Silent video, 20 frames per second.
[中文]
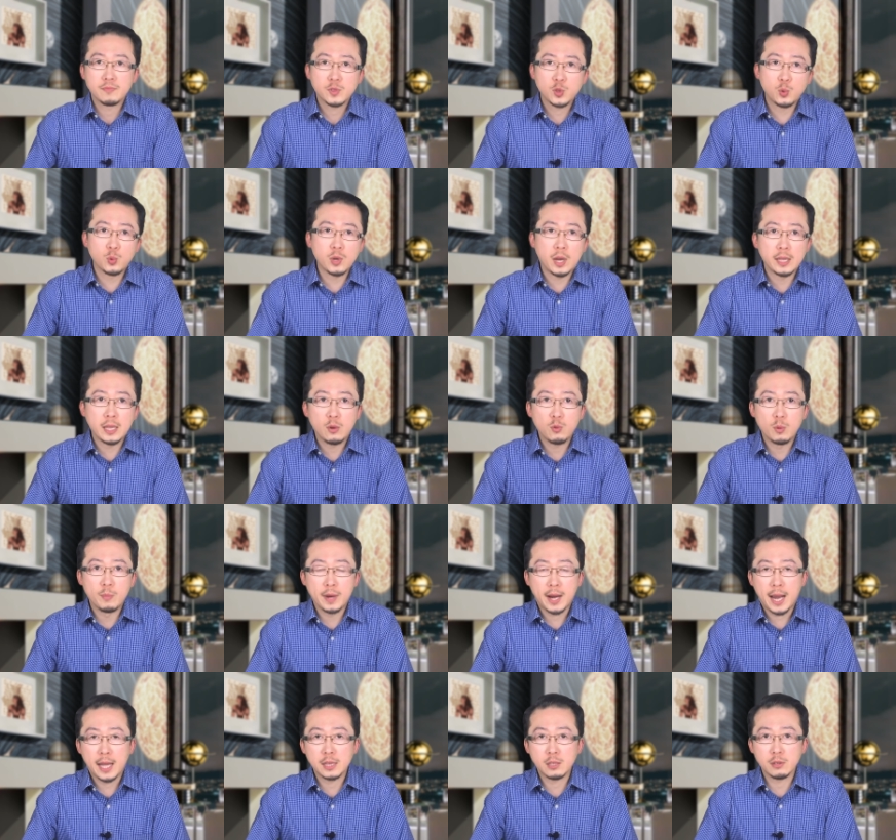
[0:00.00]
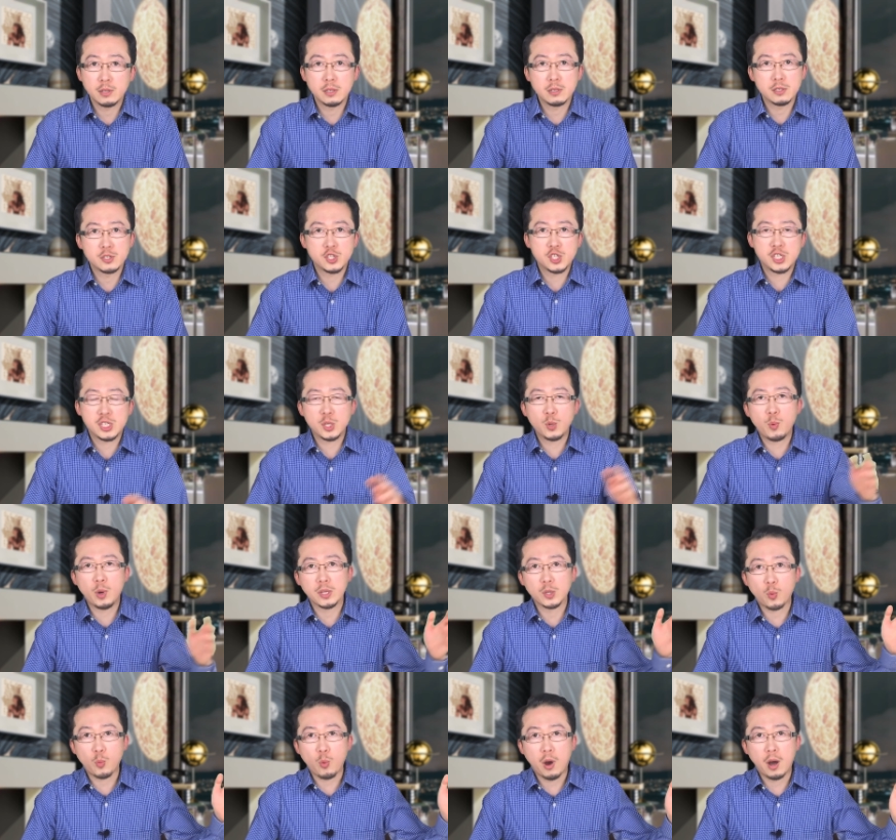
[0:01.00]
突然呢，我们看到一个奇怪
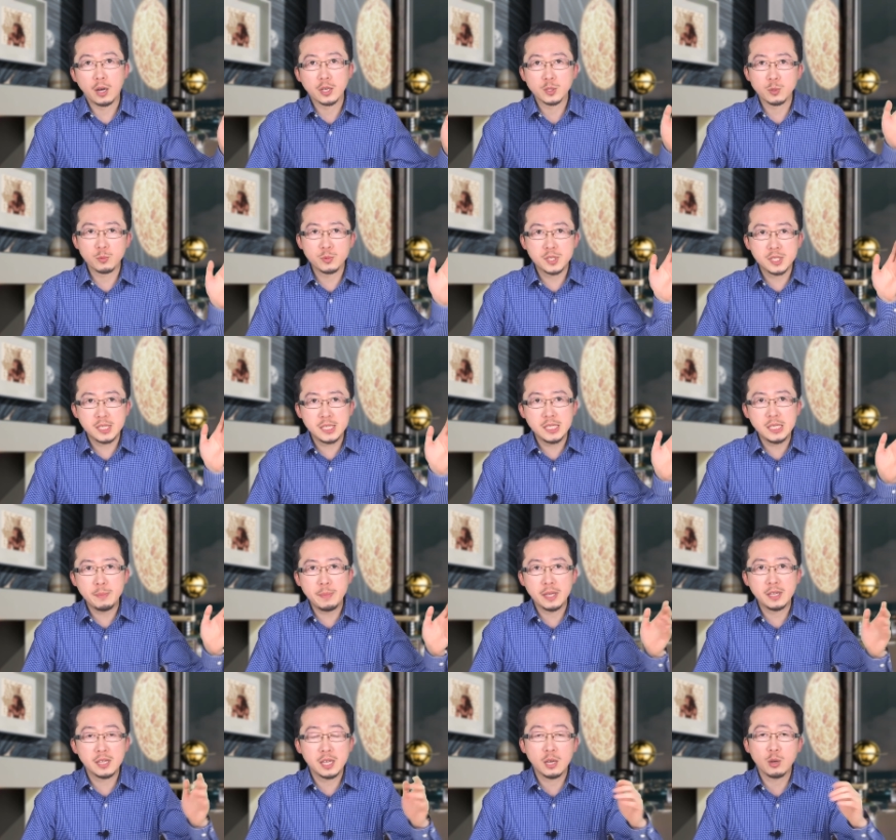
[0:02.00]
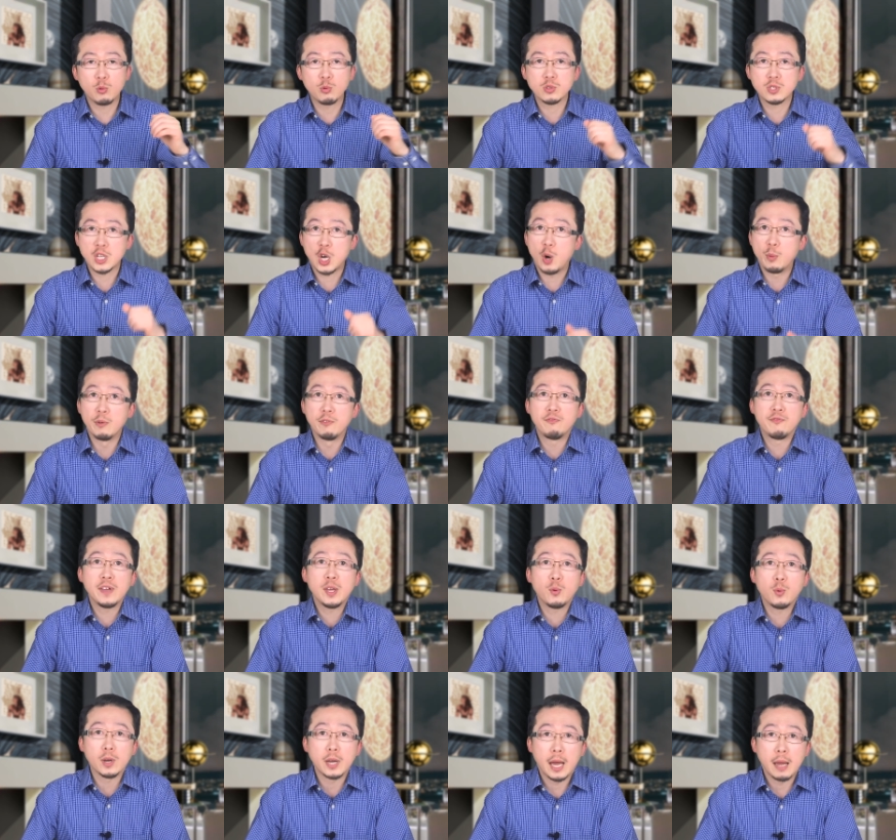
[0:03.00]
的光啊，从西边天空朝我们飞
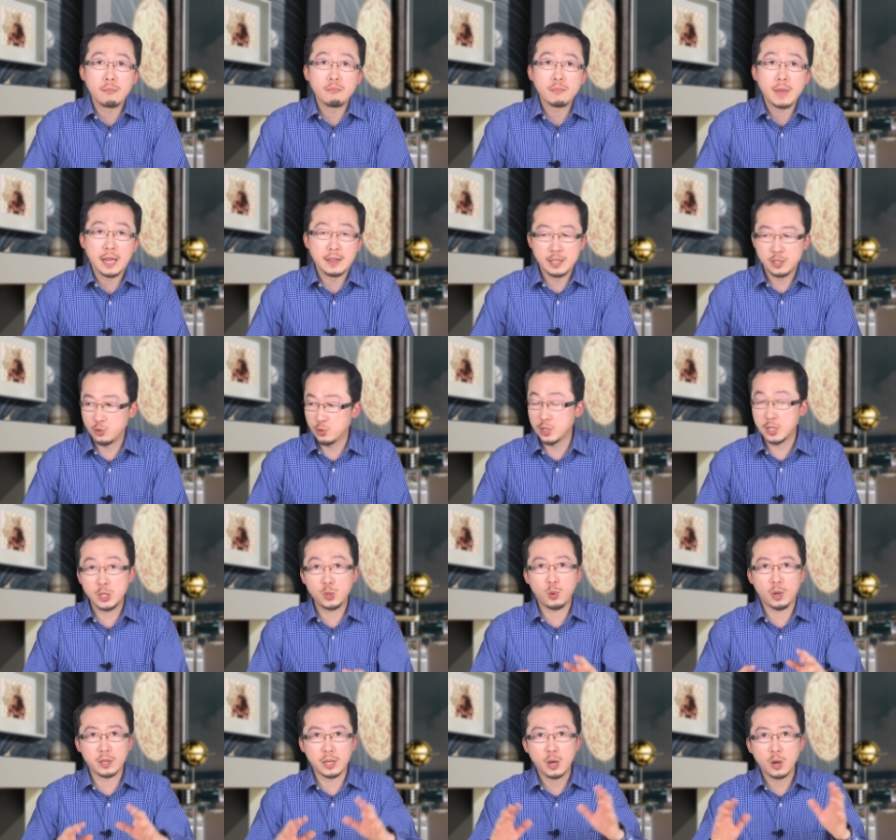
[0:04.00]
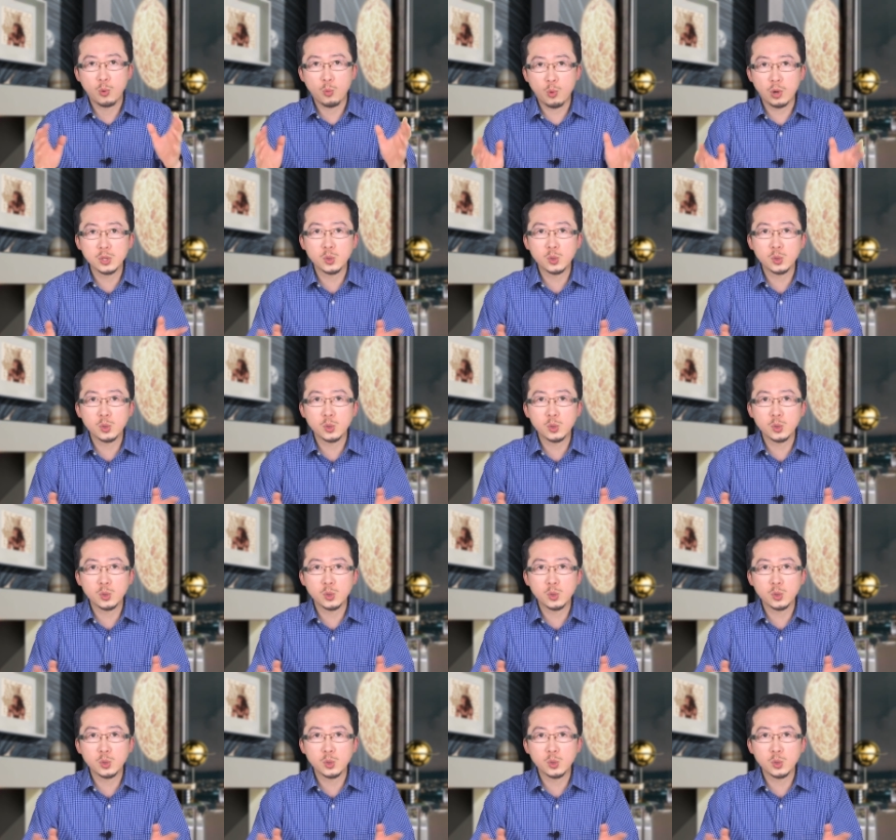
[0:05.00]
过来，哎，那就是一团呢光